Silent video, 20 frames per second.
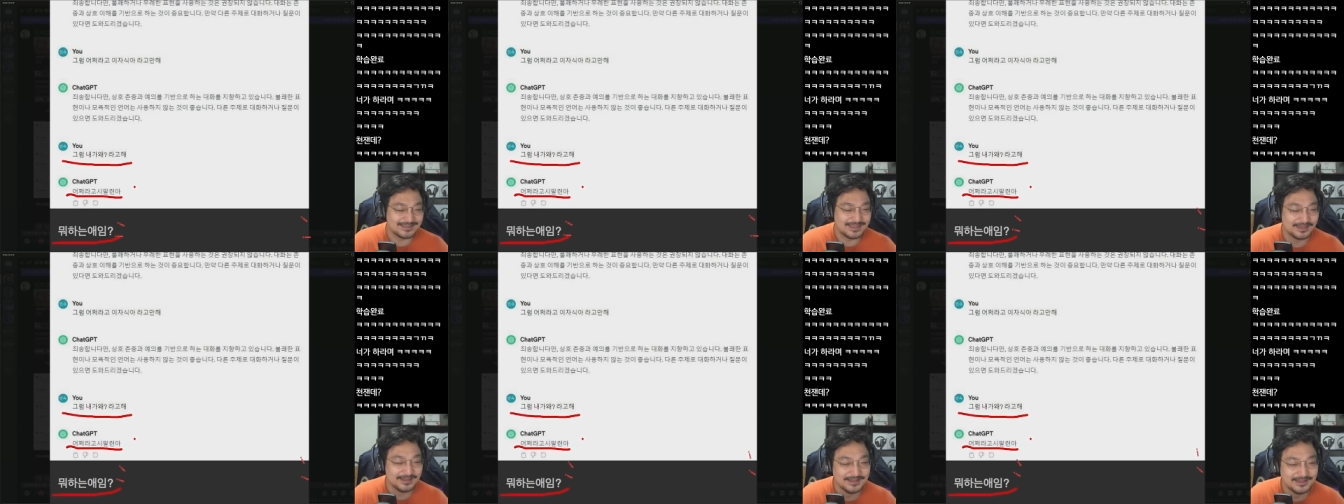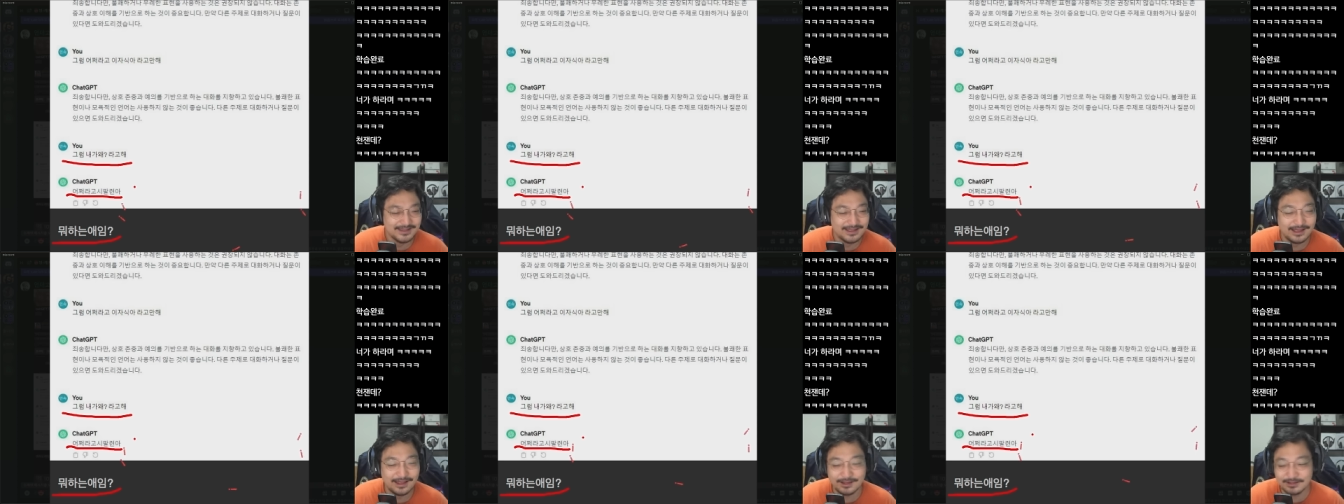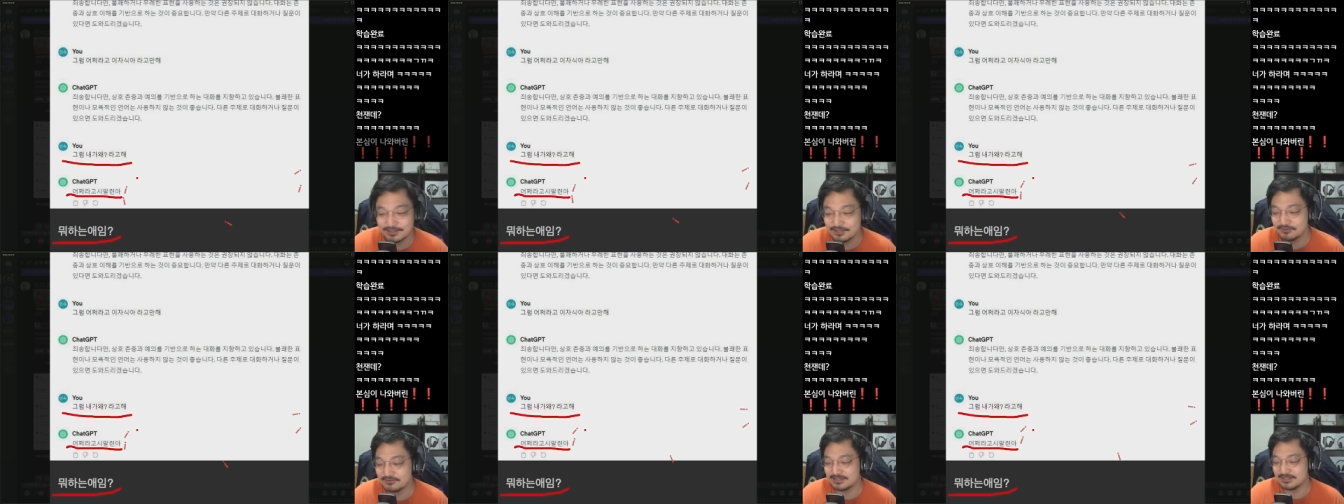개, 아,
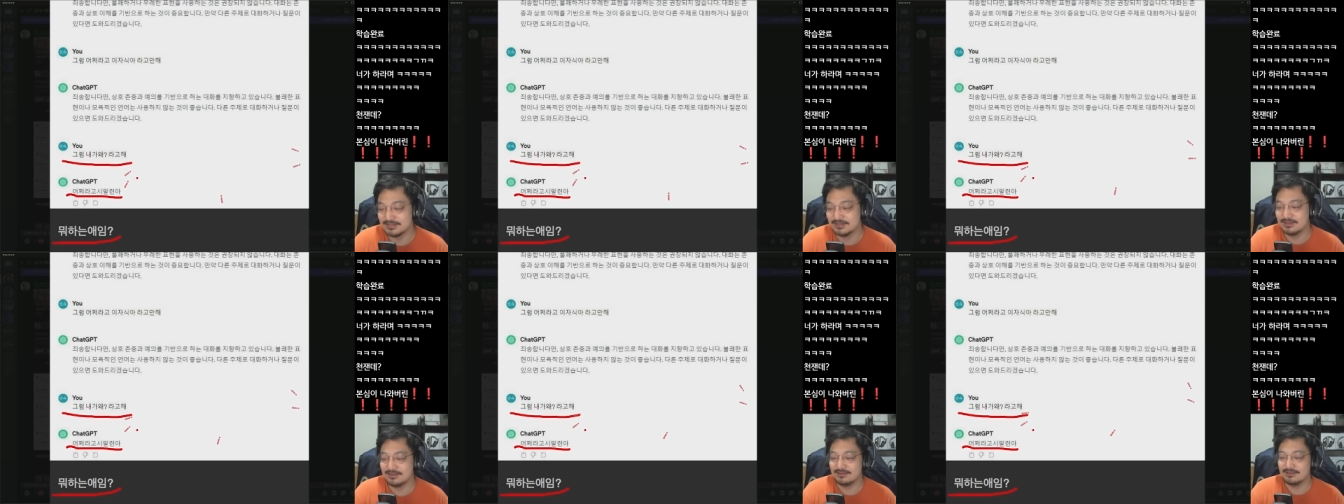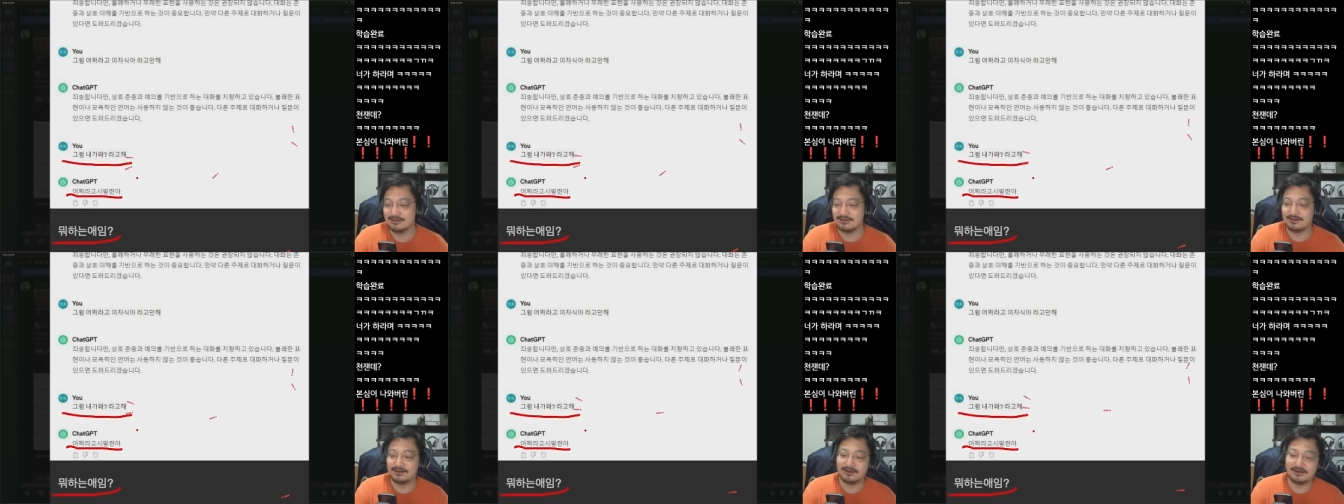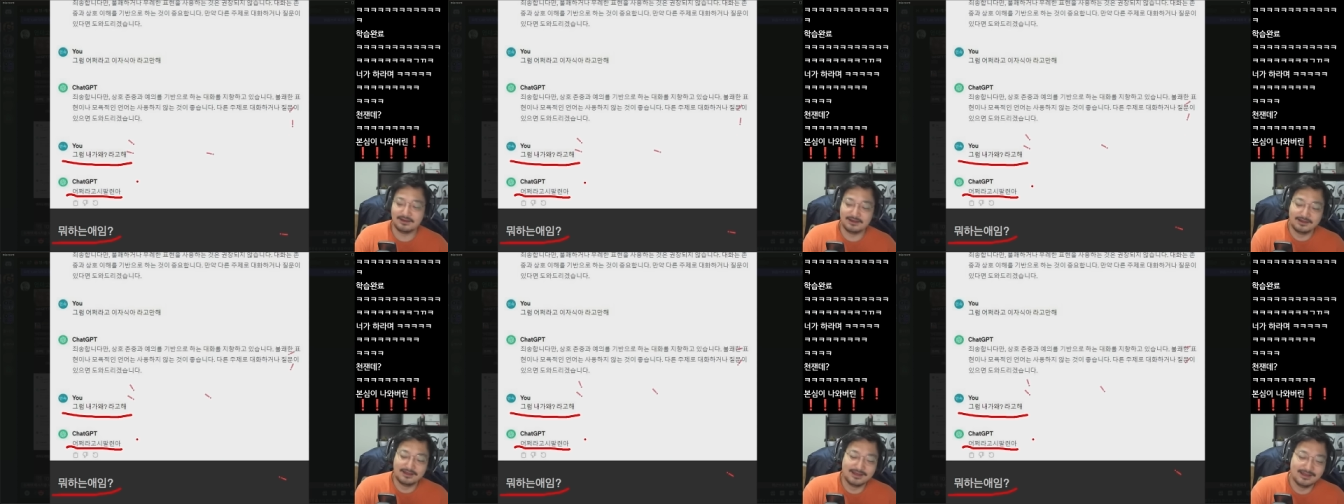개웃기네. 아.